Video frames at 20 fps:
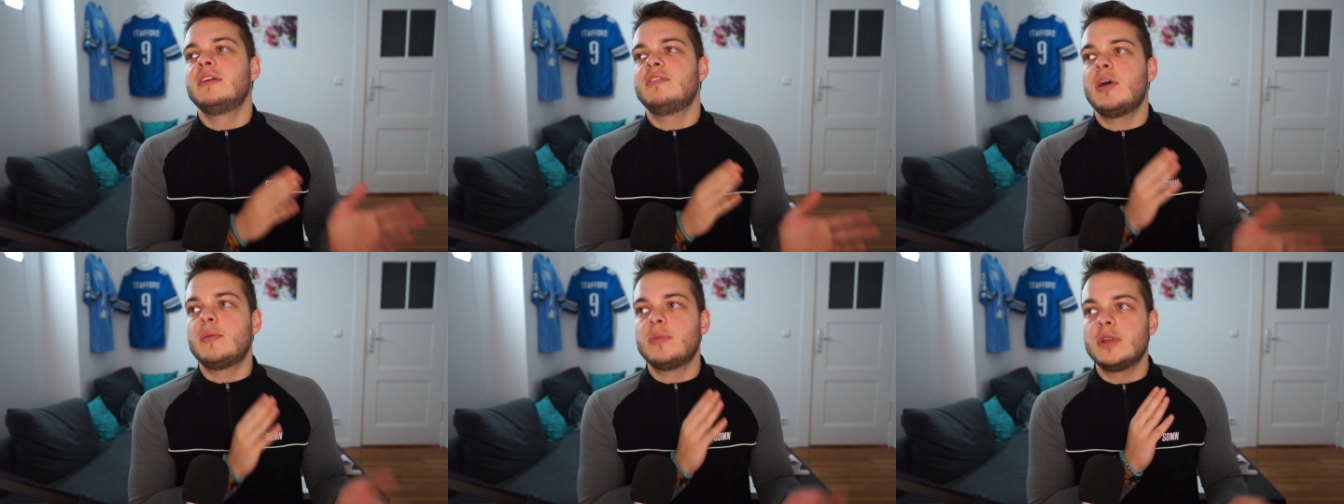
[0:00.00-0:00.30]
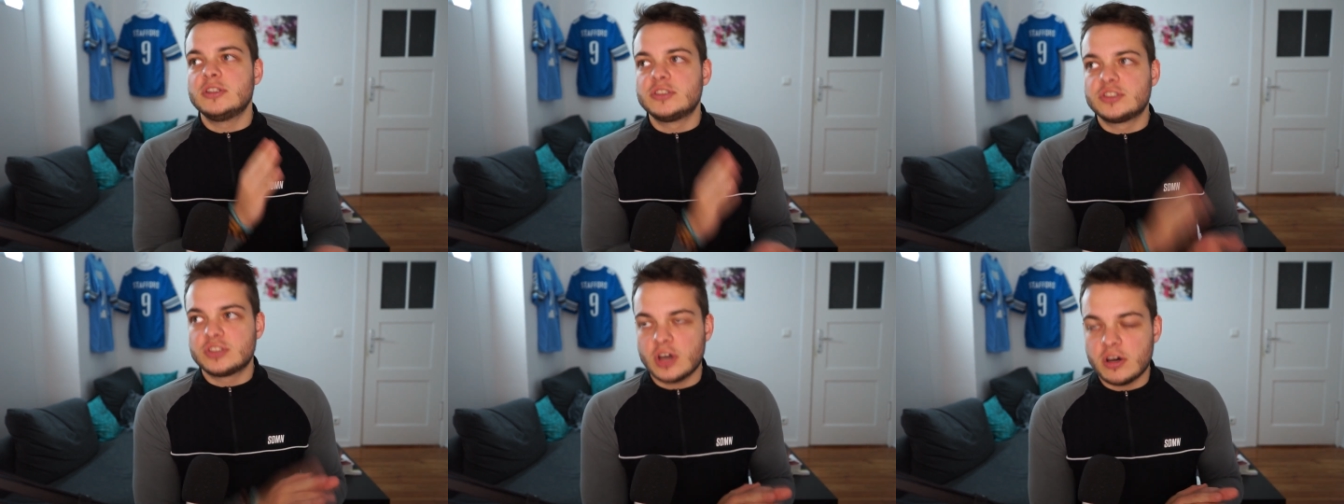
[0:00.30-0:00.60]
wir haben
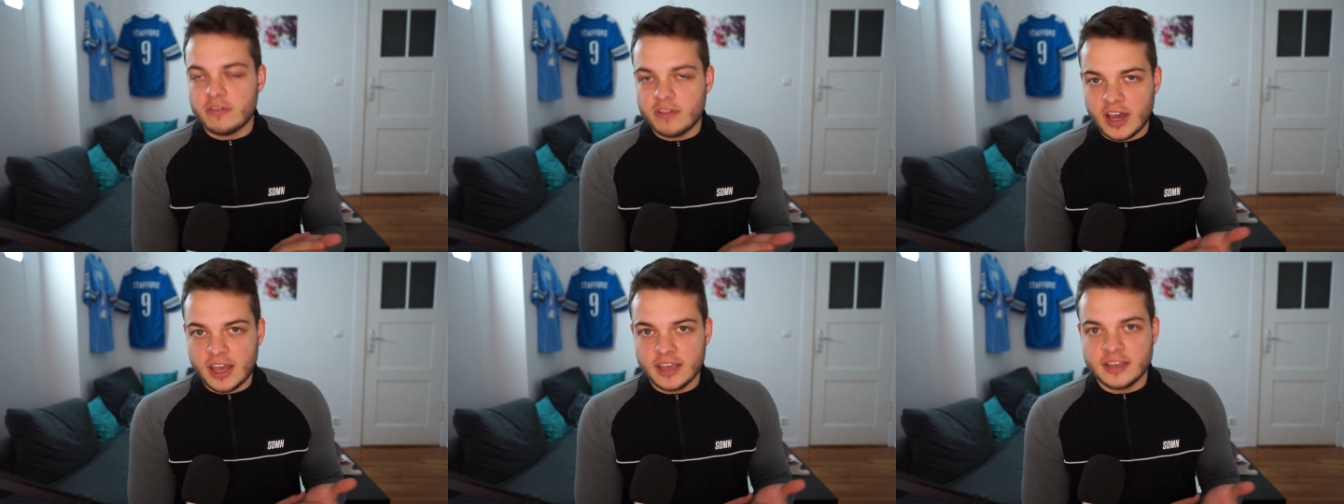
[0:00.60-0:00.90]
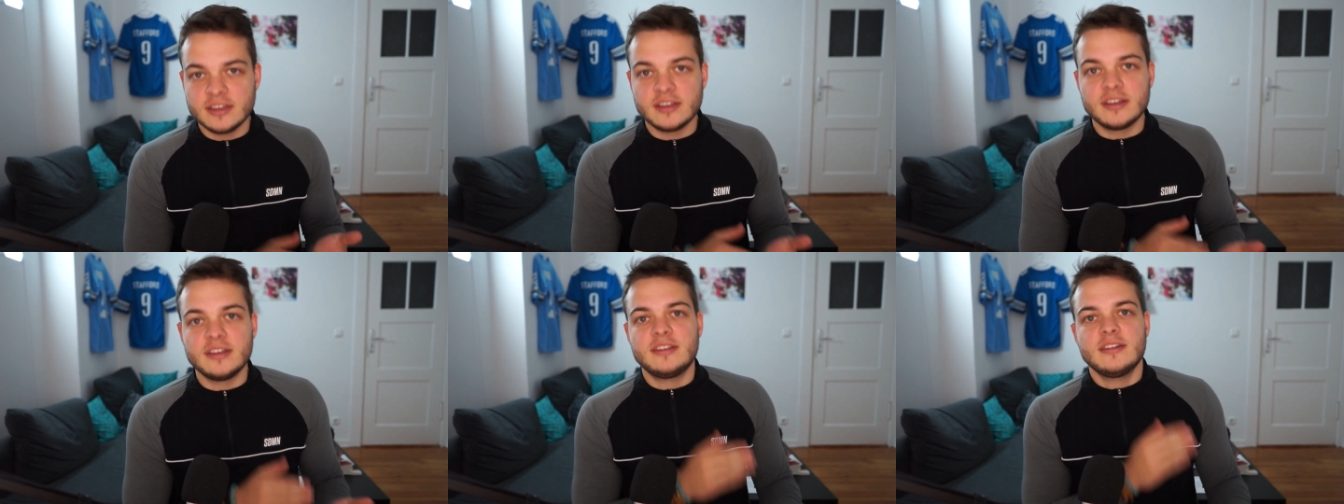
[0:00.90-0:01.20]
den Server
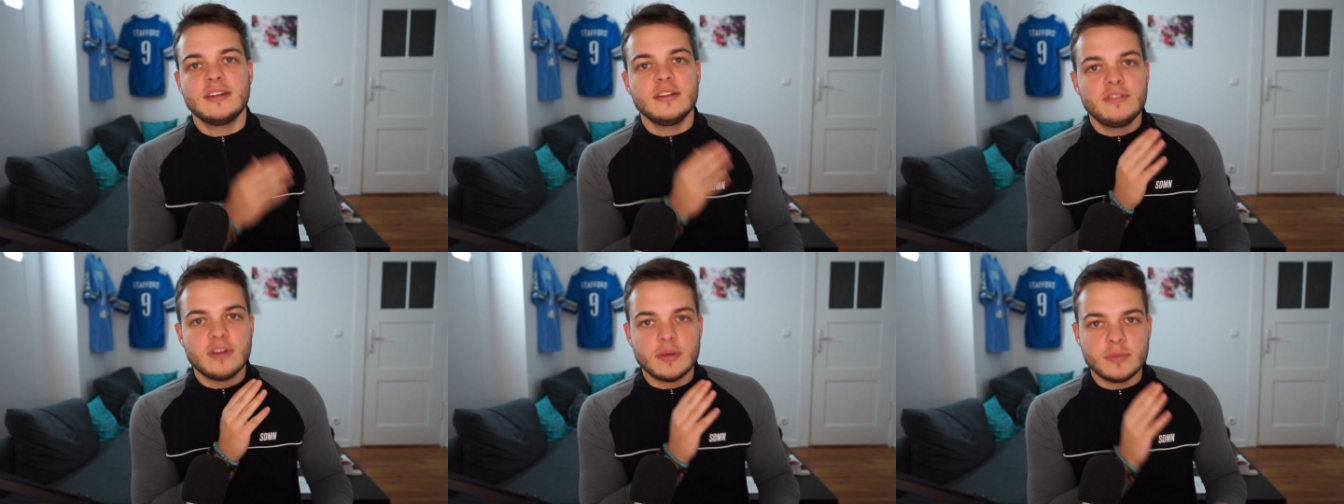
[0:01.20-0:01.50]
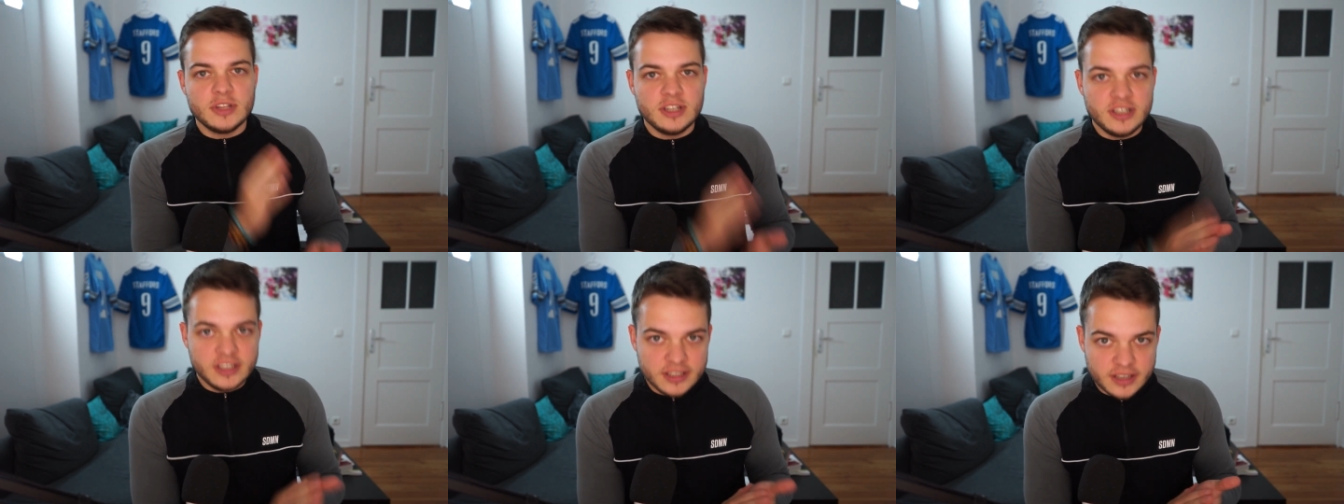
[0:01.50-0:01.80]
eingerichtet, wir haben
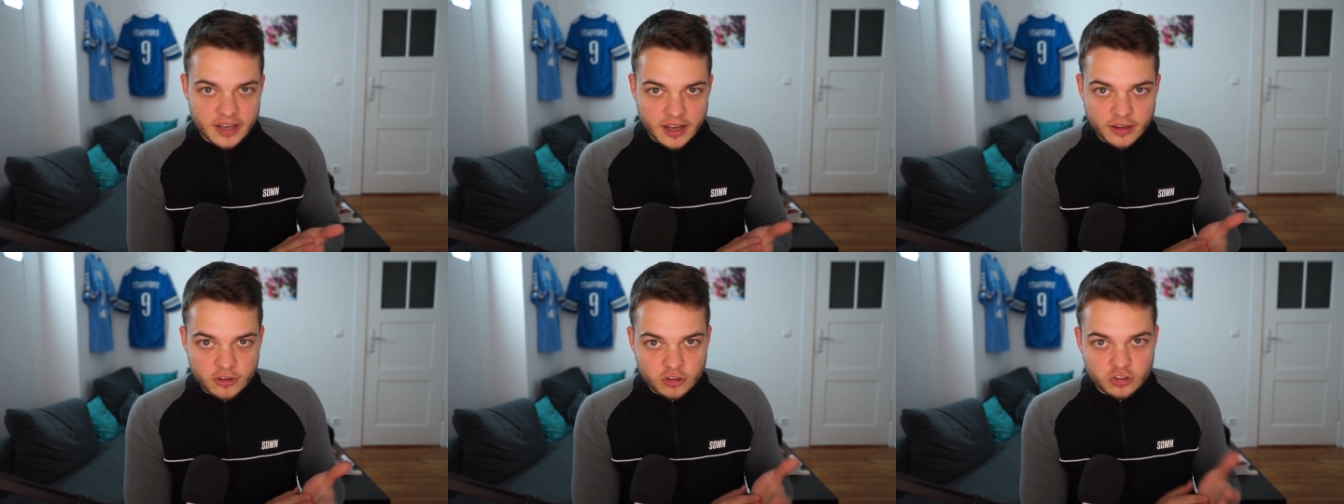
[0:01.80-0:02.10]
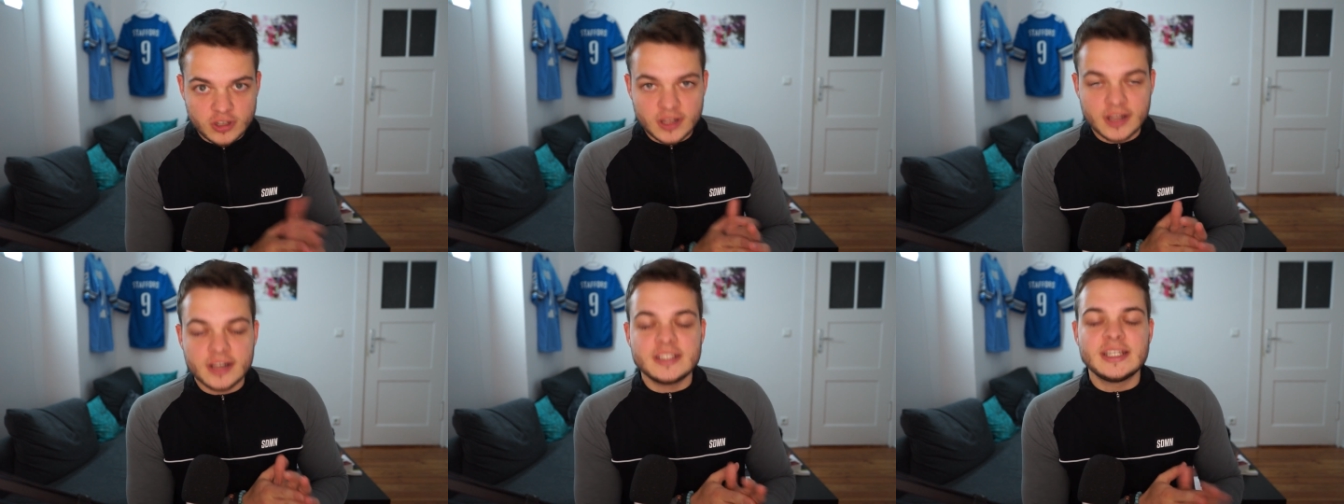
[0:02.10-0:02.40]
die Liga
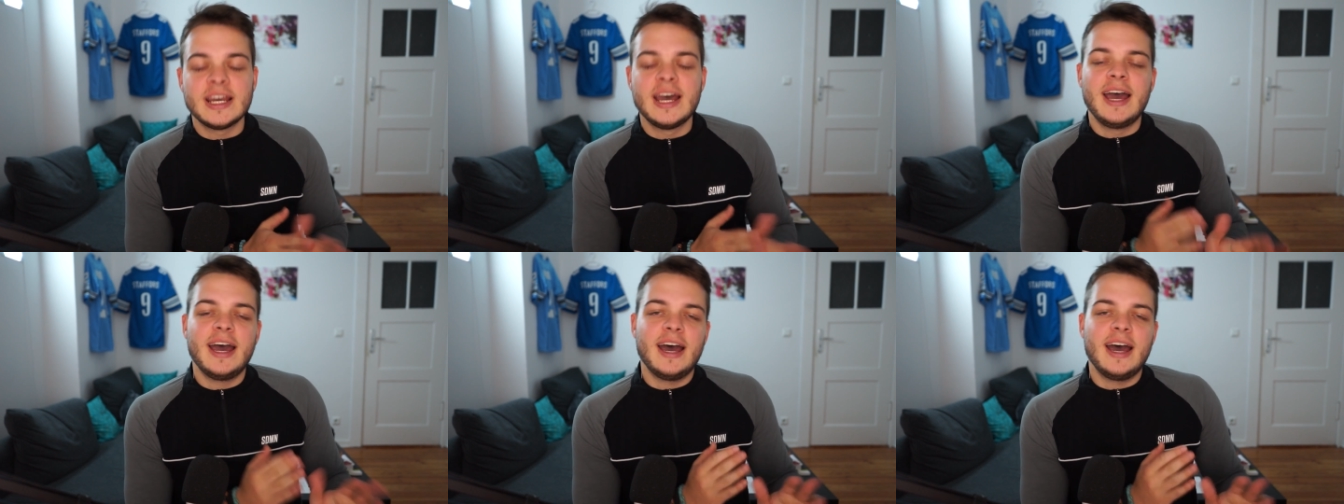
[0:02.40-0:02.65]
erstellt,